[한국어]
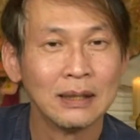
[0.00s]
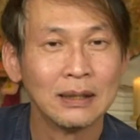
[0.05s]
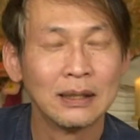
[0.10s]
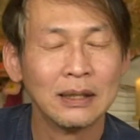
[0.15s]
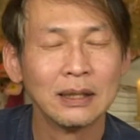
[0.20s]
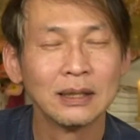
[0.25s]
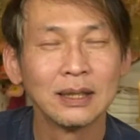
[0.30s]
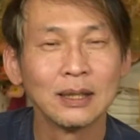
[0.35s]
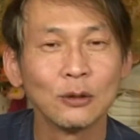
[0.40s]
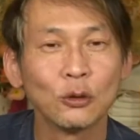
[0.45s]

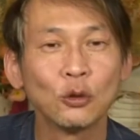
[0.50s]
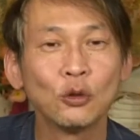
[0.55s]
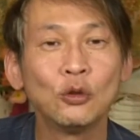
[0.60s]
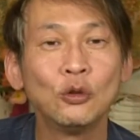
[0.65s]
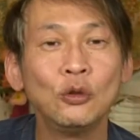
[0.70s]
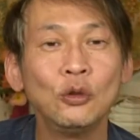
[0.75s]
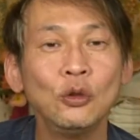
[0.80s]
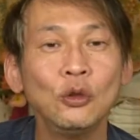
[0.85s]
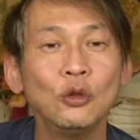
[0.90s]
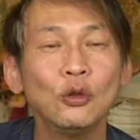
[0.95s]
그래서
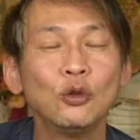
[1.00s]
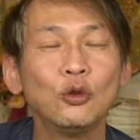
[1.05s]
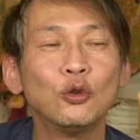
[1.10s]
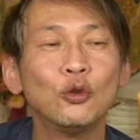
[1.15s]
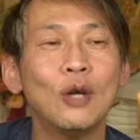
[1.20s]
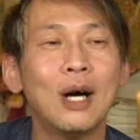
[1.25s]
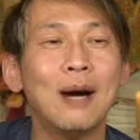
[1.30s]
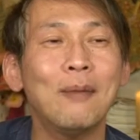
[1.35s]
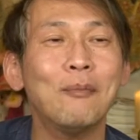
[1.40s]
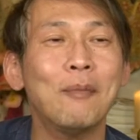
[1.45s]

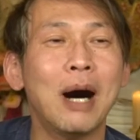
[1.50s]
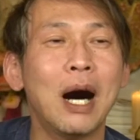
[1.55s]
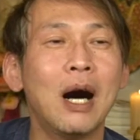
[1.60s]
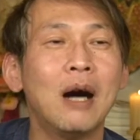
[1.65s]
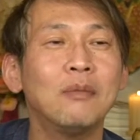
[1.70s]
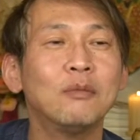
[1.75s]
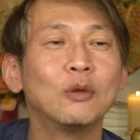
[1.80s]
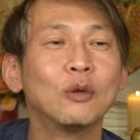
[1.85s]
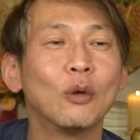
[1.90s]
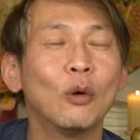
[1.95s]
순수한
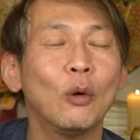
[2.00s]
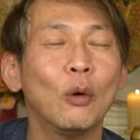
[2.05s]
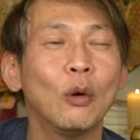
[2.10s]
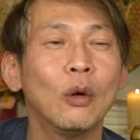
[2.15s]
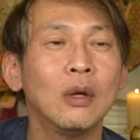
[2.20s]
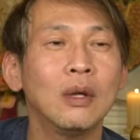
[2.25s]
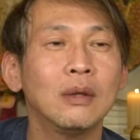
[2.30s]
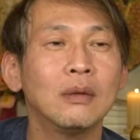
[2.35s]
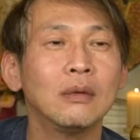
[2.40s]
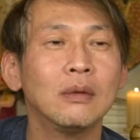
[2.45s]
마음으로,
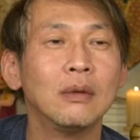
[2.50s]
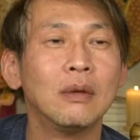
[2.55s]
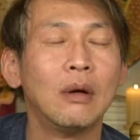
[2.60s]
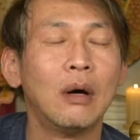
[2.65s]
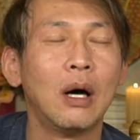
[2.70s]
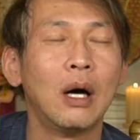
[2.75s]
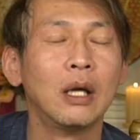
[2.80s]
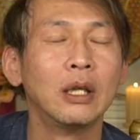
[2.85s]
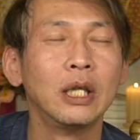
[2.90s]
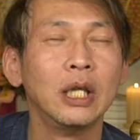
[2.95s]

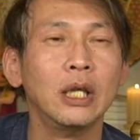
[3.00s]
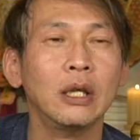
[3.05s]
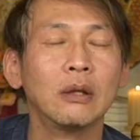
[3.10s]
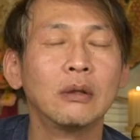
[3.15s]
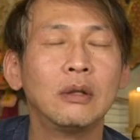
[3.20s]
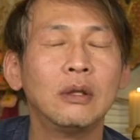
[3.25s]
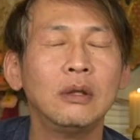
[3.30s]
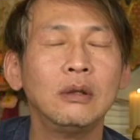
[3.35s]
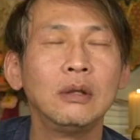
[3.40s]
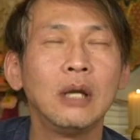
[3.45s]

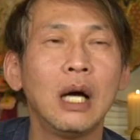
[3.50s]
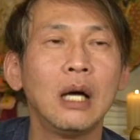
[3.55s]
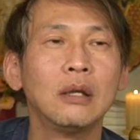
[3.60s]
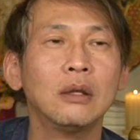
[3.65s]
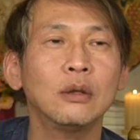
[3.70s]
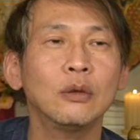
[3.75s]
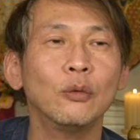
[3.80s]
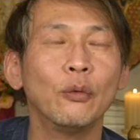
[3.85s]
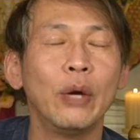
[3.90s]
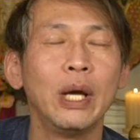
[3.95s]
아니
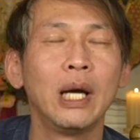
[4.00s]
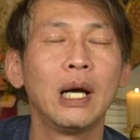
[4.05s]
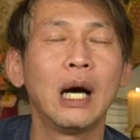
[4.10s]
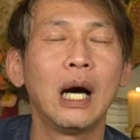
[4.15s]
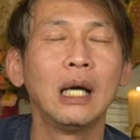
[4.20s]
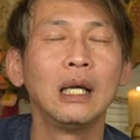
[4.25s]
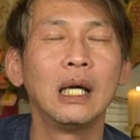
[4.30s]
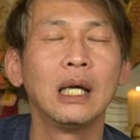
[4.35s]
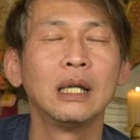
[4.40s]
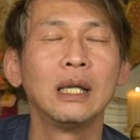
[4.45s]
극락은 왜
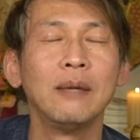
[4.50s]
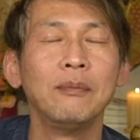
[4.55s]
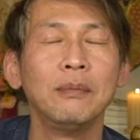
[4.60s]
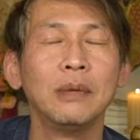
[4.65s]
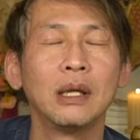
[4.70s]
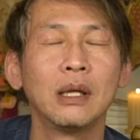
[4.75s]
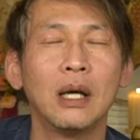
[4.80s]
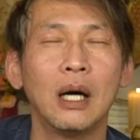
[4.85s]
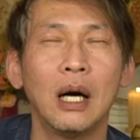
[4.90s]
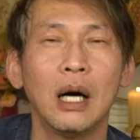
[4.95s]
가야
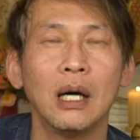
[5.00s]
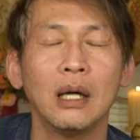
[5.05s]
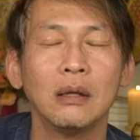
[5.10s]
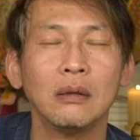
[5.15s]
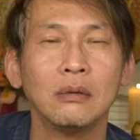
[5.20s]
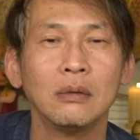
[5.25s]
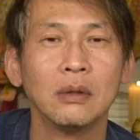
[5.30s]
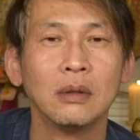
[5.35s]
됩니까?